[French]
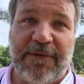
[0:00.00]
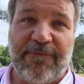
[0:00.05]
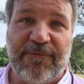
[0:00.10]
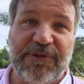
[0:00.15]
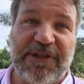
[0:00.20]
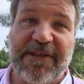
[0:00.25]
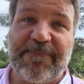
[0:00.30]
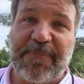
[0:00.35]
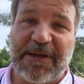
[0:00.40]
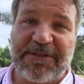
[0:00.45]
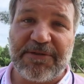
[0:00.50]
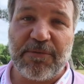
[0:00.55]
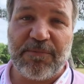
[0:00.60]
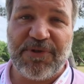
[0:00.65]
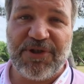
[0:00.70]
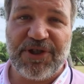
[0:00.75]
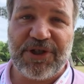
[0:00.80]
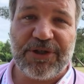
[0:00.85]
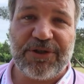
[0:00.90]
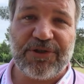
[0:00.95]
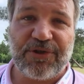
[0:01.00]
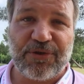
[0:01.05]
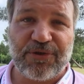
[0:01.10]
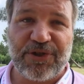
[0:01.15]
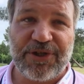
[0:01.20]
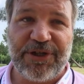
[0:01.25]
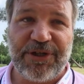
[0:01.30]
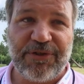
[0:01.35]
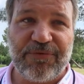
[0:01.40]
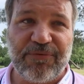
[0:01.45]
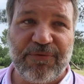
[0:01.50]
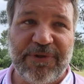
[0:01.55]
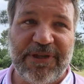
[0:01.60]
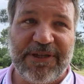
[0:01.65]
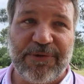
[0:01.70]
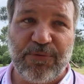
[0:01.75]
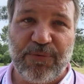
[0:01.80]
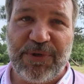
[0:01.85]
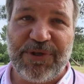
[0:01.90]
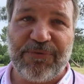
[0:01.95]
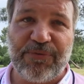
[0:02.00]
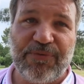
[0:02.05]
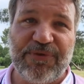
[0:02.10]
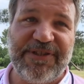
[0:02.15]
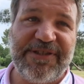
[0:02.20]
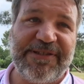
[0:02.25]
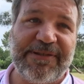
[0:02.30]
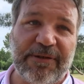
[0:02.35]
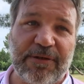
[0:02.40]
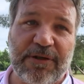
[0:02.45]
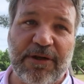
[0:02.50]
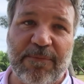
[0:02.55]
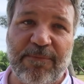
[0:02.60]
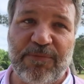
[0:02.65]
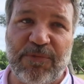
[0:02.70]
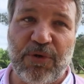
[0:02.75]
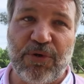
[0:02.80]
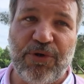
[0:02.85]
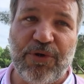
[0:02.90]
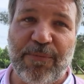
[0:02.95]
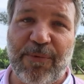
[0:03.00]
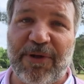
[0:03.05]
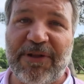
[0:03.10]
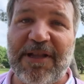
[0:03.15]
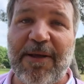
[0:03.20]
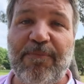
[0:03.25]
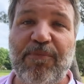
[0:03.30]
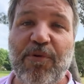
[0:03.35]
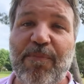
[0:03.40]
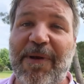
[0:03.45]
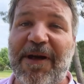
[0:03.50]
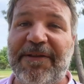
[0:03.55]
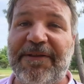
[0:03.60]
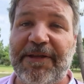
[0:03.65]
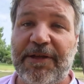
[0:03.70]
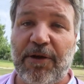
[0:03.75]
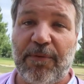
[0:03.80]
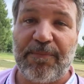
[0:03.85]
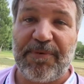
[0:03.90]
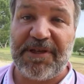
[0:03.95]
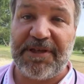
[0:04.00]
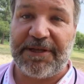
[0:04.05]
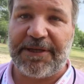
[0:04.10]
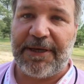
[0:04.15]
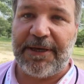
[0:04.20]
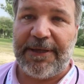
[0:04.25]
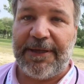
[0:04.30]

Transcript: Vous n'êtes pas obligé de changer tous les 8 ou 10 ans comme le demandent la plupart des campings.